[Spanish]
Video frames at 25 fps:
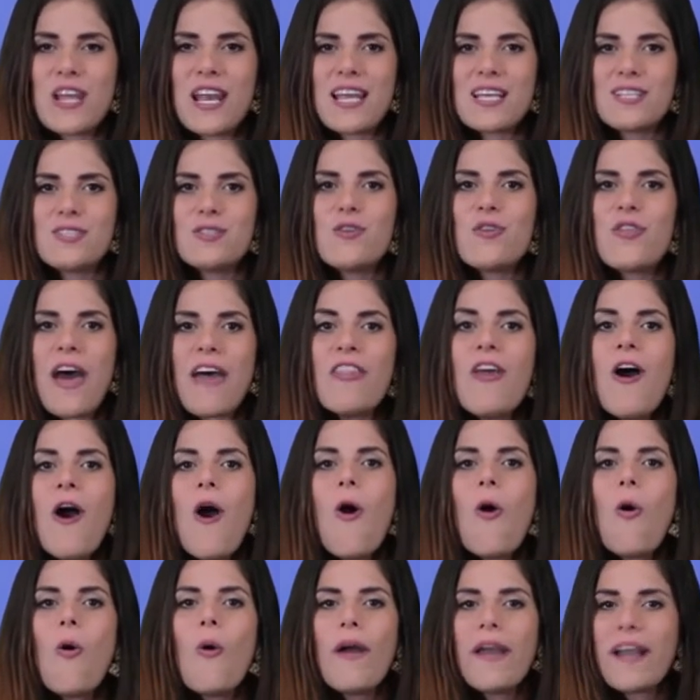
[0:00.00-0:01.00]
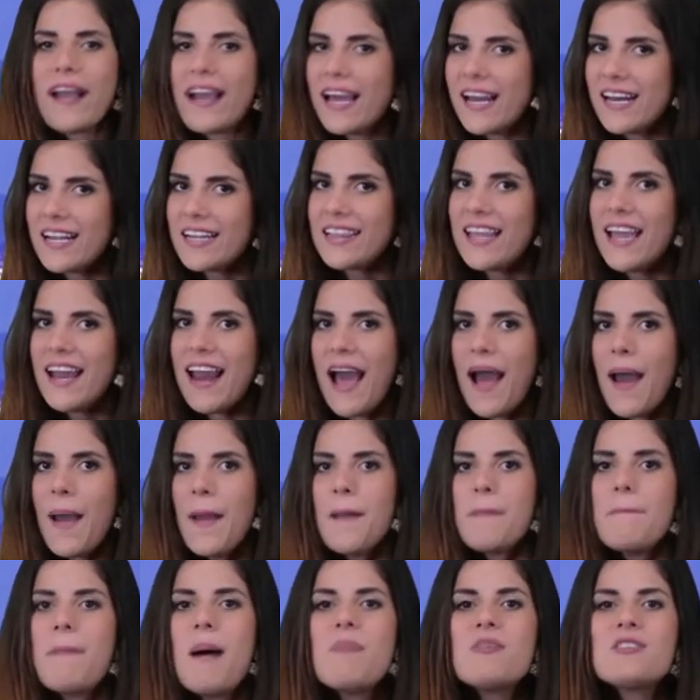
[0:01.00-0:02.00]
en la ciudad o en carretera.
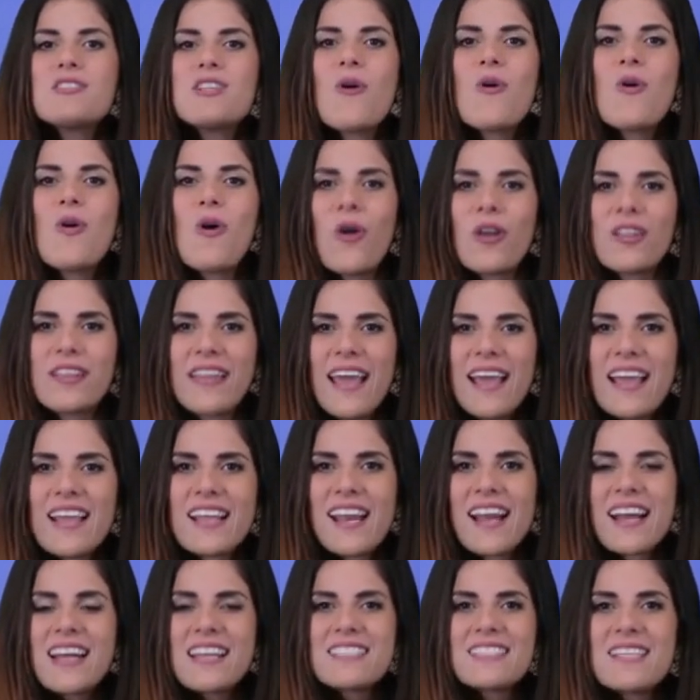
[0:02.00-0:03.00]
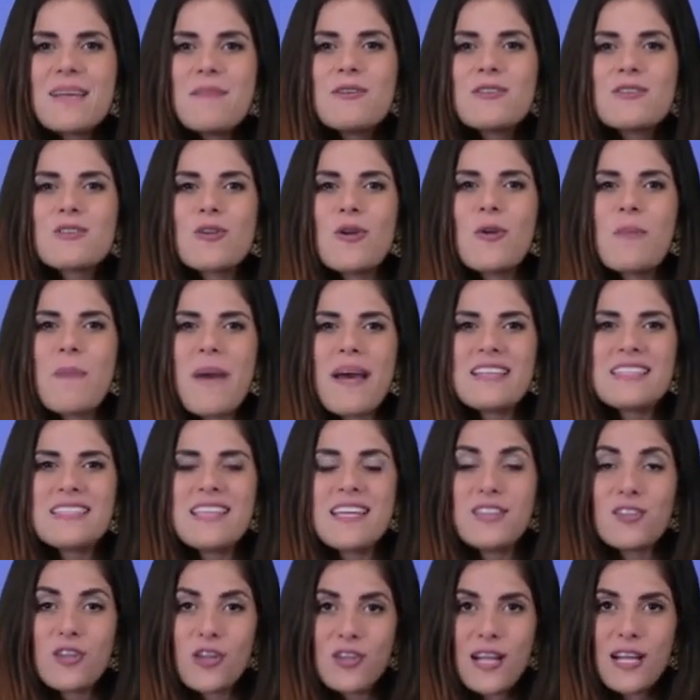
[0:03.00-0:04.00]
Vamos a un corte y regresamos con más
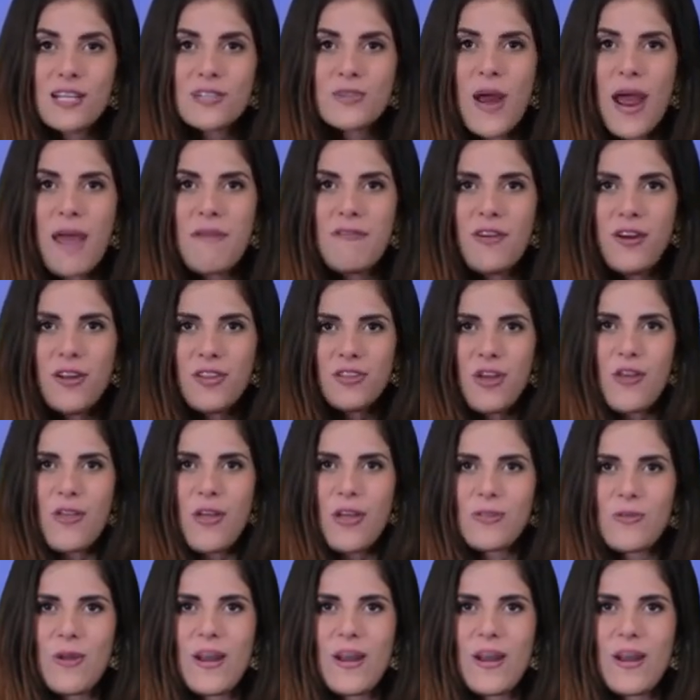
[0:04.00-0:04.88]
de Total Drive, todo a